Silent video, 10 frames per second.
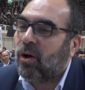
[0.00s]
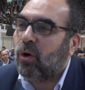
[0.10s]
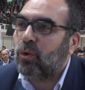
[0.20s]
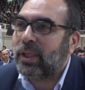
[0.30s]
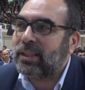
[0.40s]

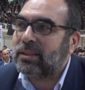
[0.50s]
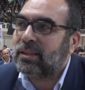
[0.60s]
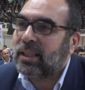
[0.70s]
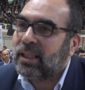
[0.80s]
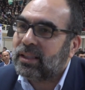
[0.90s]
onların
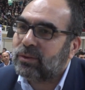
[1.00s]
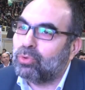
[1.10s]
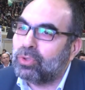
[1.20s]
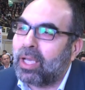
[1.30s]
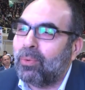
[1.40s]

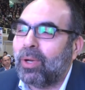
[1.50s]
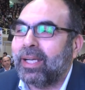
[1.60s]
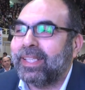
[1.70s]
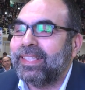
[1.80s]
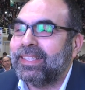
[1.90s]
dünya ve
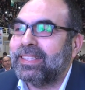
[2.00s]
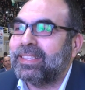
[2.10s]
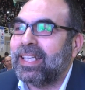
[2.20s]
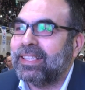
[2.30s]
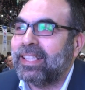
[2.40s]
ahireti
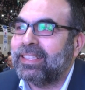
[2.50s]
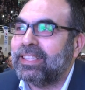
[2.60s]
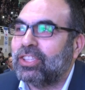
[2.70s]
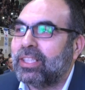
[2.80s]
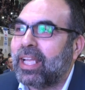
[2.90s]
saadeti
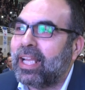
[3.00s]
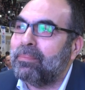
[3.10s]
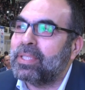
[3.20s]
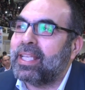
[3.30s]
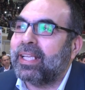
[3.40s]
için
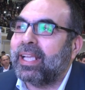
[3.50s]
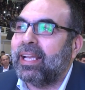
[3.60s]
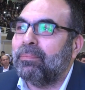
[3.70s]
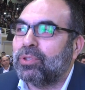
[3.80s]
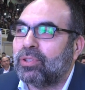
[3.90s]
elimizden
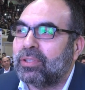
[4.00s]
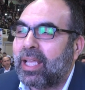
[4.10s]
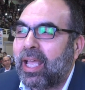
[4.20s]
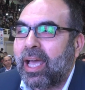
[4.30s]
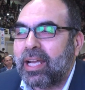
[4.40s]
gelen bütün
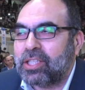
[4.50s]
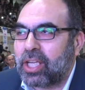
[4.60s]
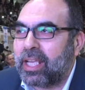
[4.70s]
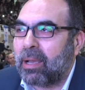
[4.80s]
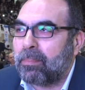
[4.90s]
her
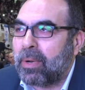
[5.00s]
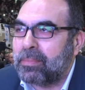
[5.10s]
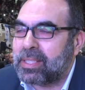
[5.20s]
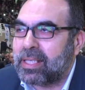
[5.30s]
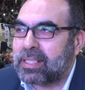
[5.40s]
şeyi
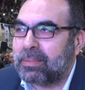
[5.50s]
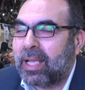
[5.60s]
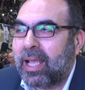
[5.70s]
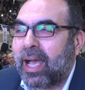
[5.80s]
yapmamız lazım.